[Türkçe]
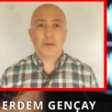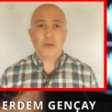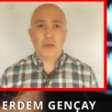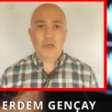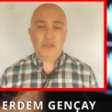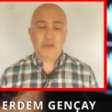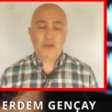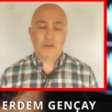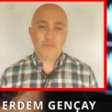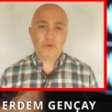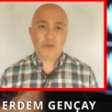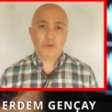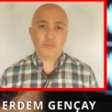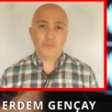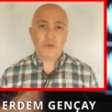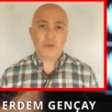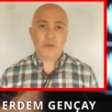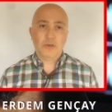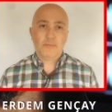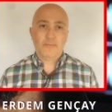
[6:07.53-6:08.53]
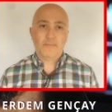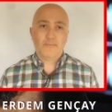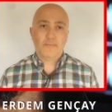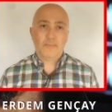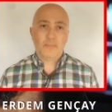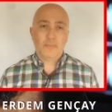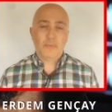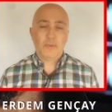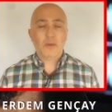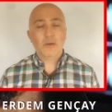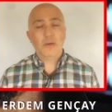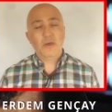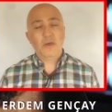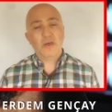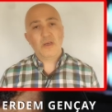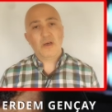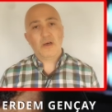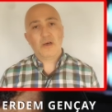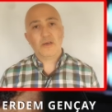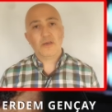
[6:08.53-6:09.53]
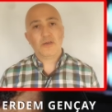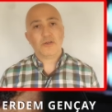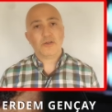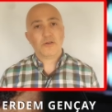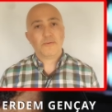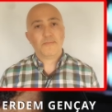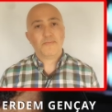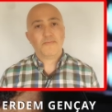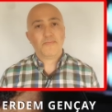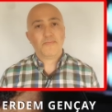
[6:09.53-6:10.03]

Edilmiş mi? Yine hayır.